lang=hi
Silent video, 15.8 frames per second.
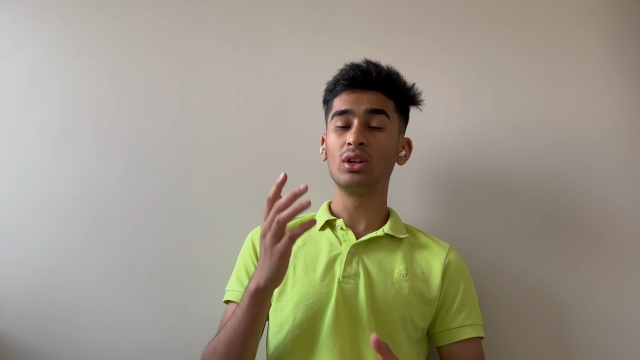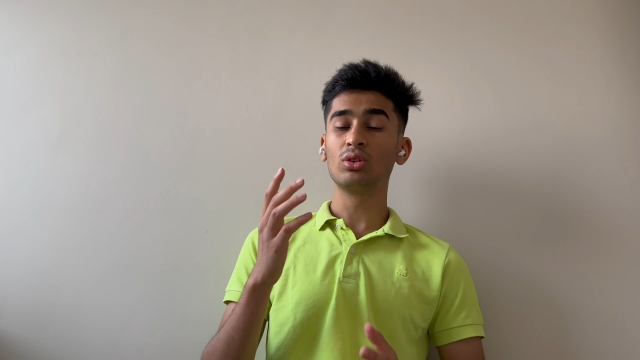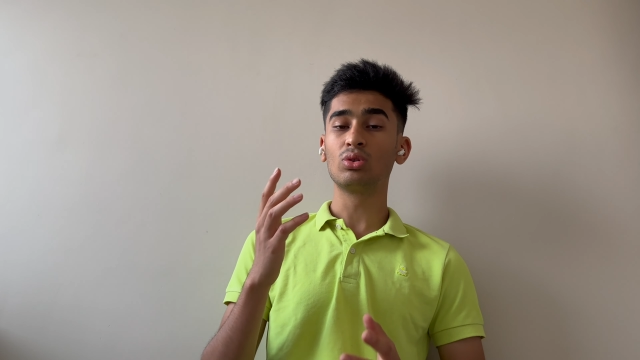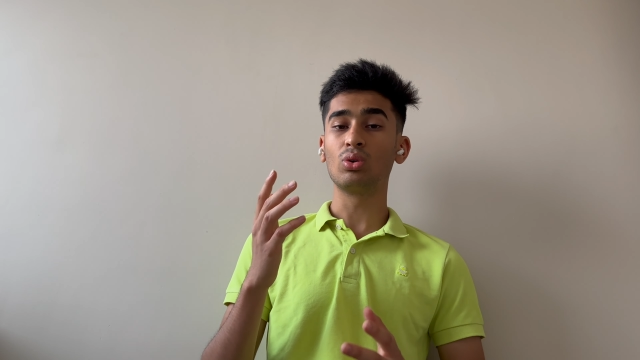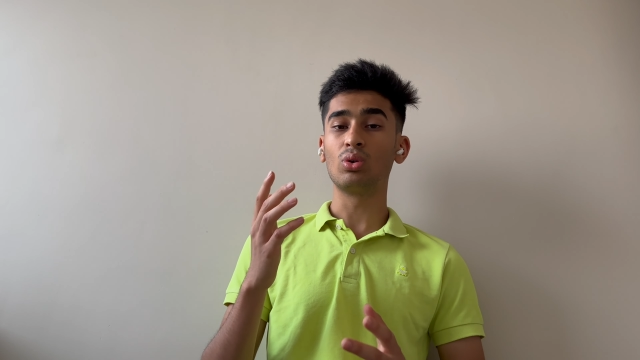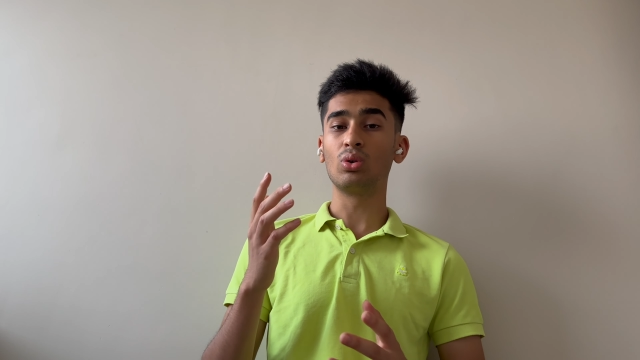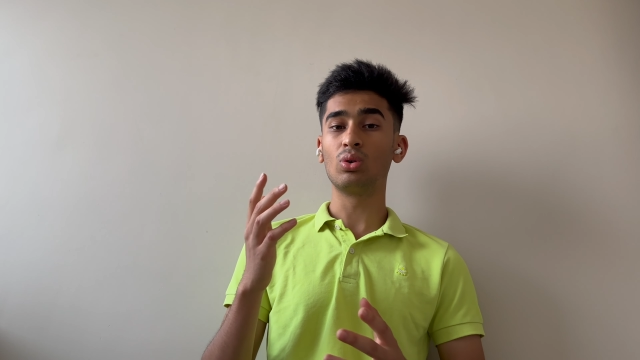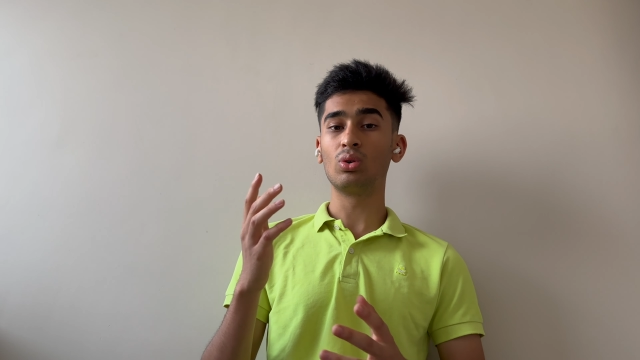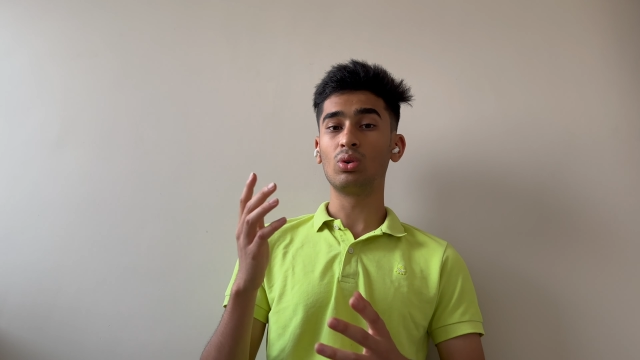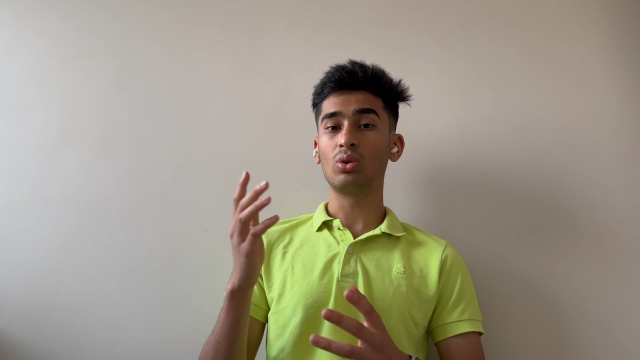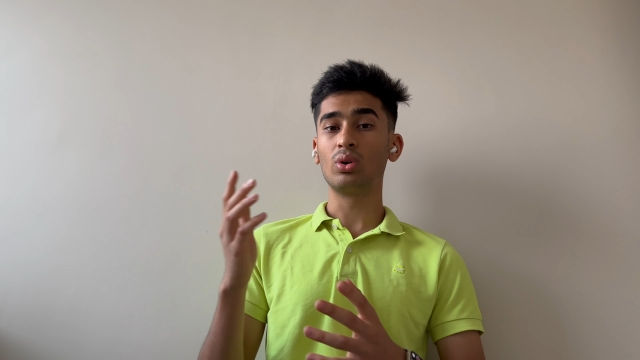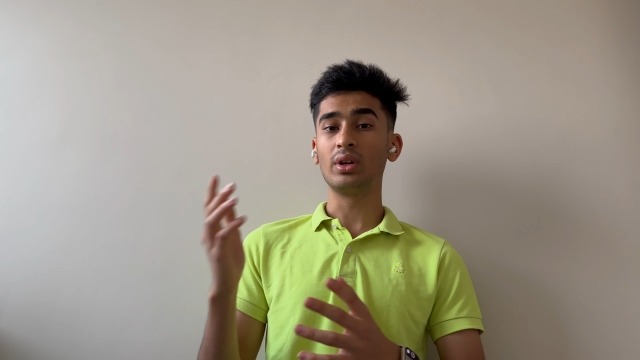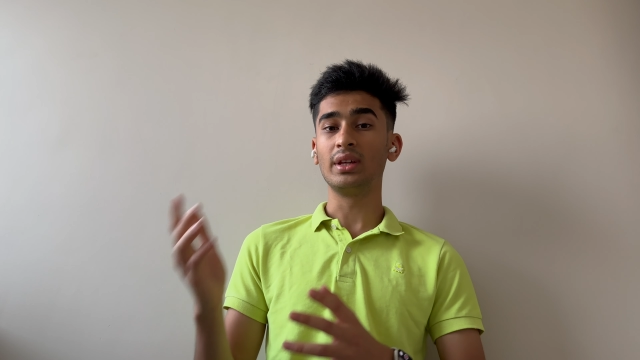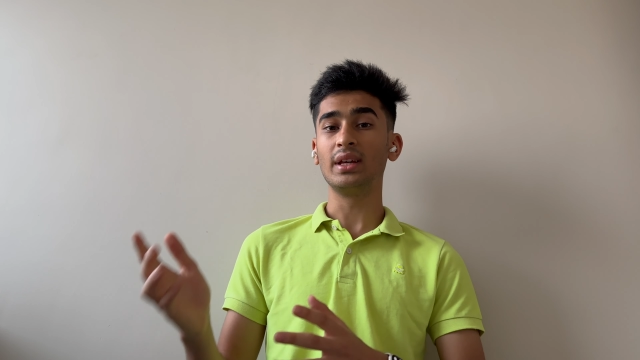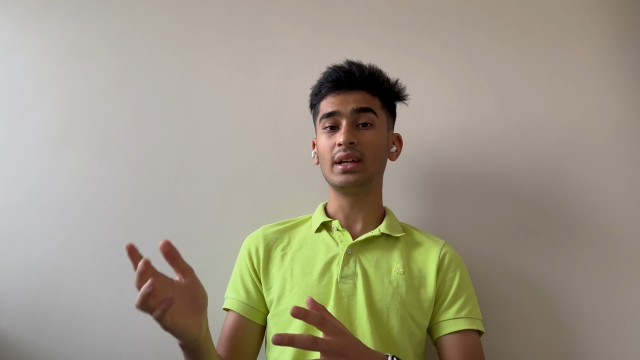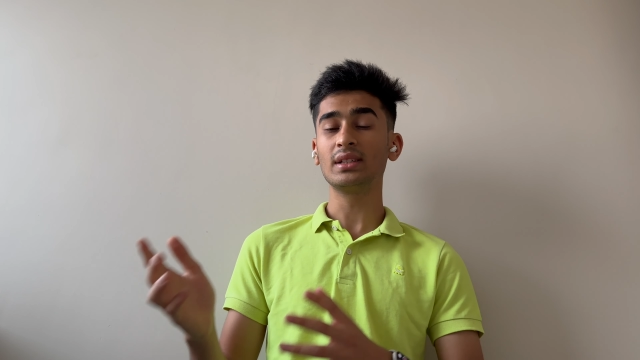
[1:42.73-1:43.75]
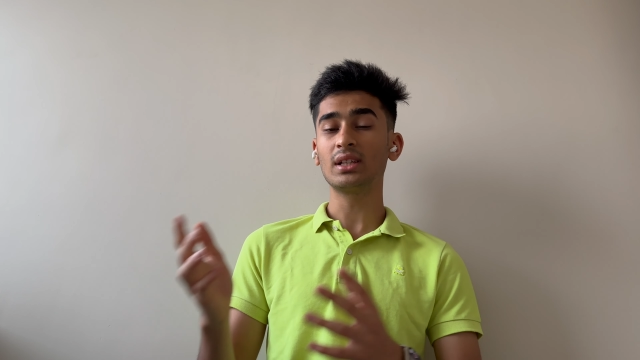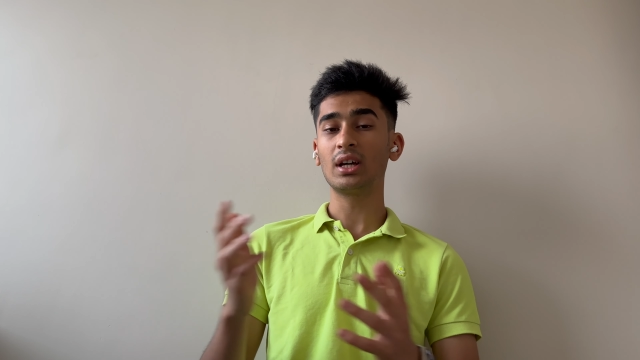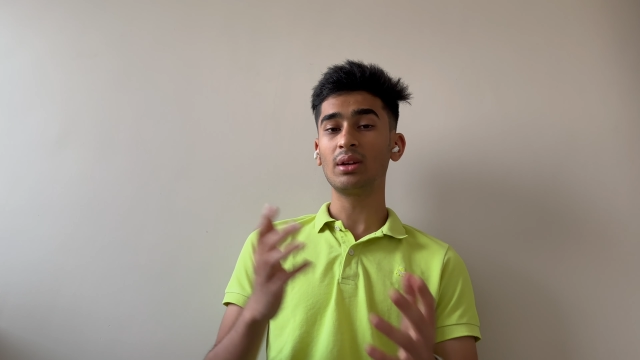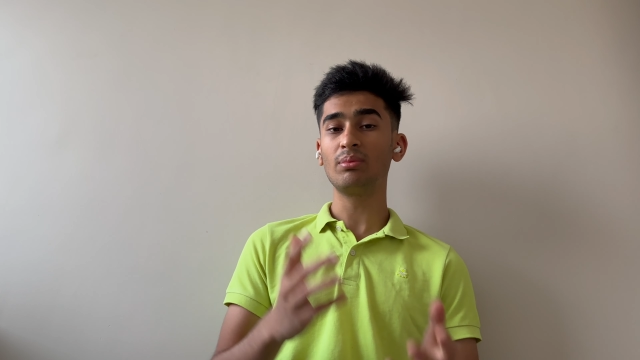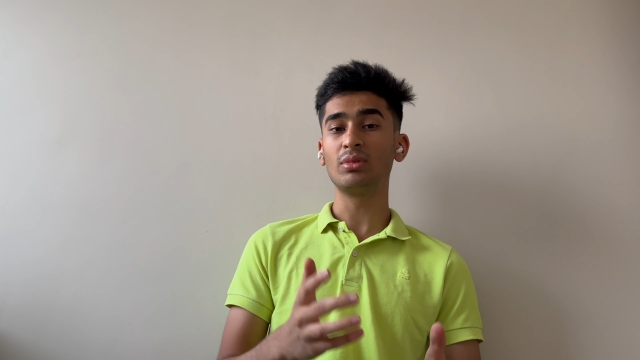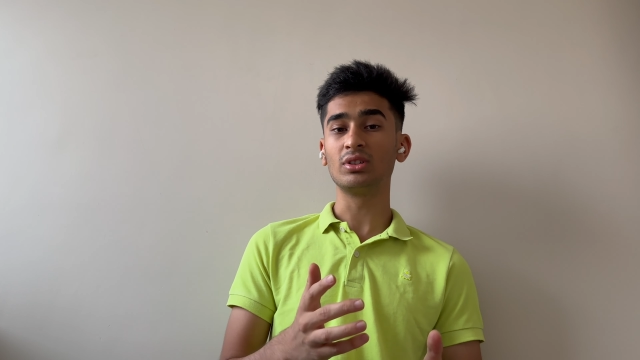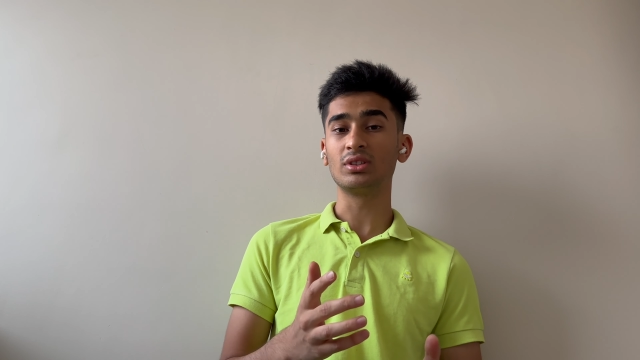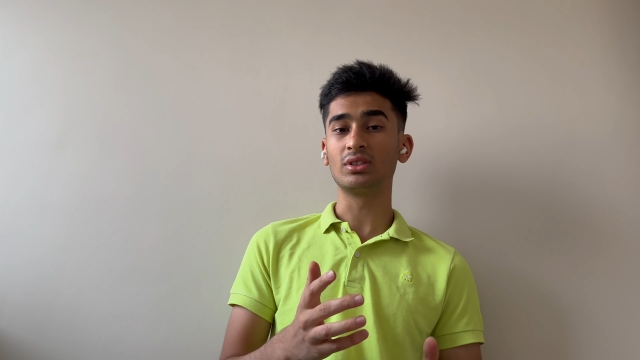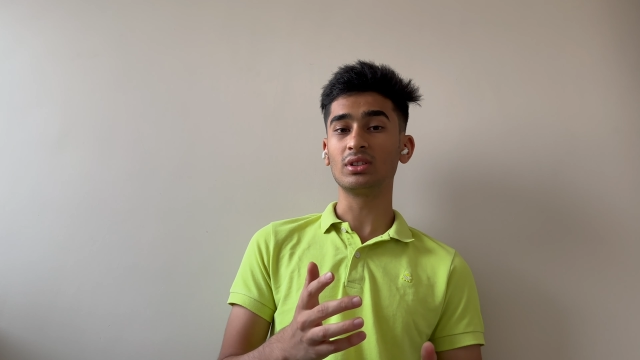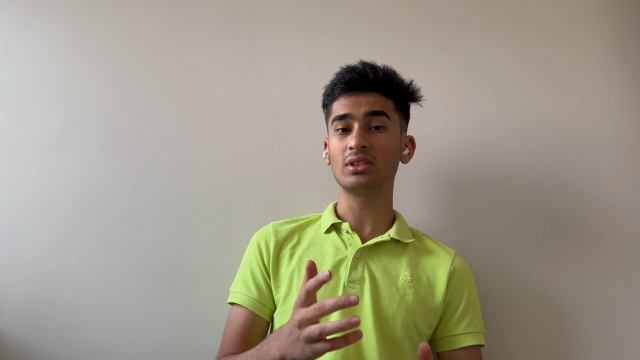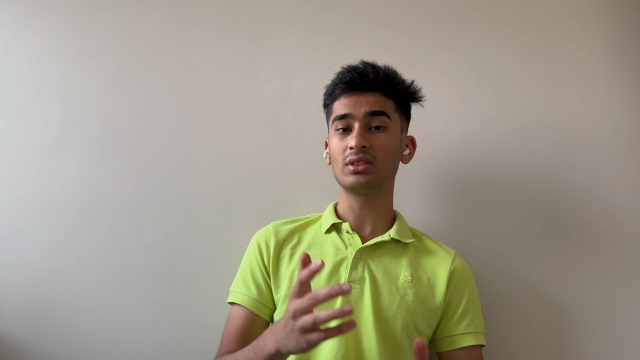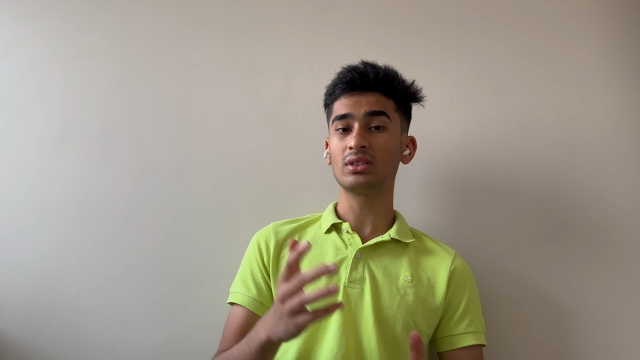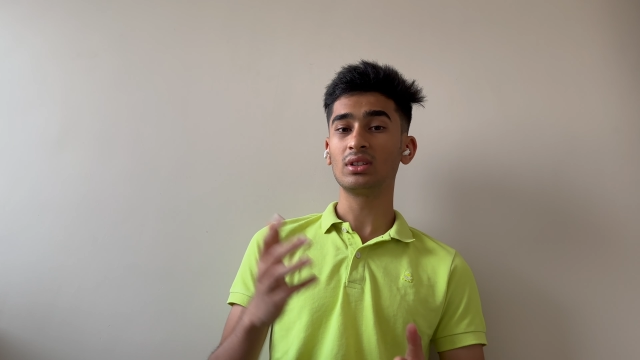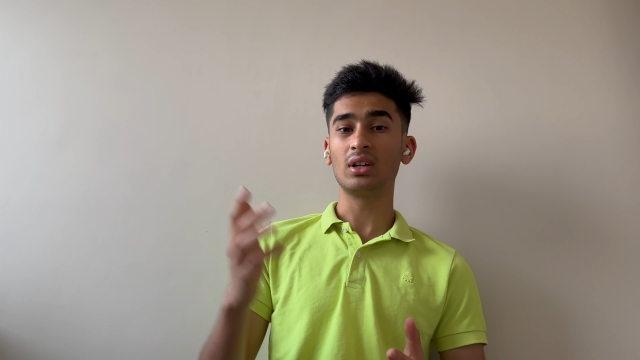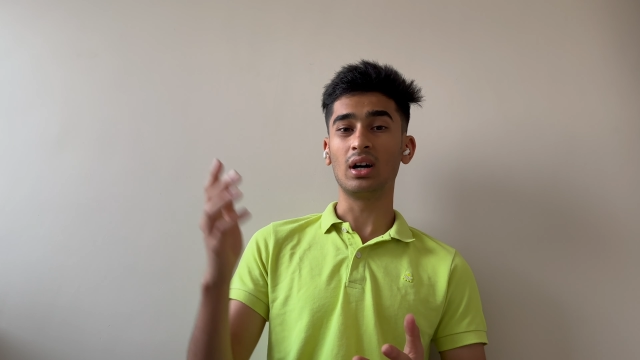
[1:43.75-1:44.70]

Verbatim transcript: तो ये सारे मर्जर्स